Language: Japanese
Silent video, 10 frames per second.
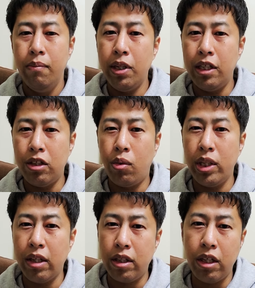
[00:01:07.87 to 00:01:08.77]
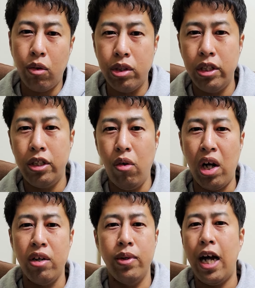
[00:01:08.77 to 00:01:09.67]
まず、あ、じゃあそこじゃなくて、じゃあこっちにしようか
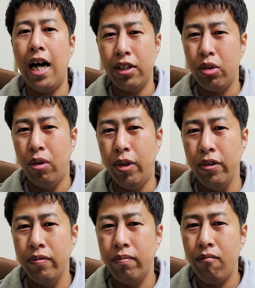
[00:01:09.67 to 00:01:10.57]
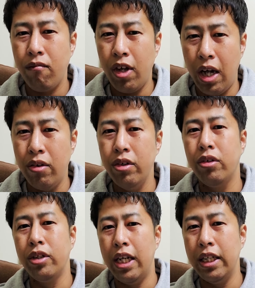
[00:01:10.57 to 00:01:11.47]
なと思ったら、ああ、そこも、あの、
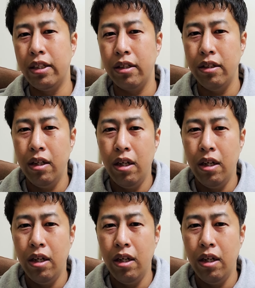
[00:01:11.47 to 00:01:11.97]
良くないです。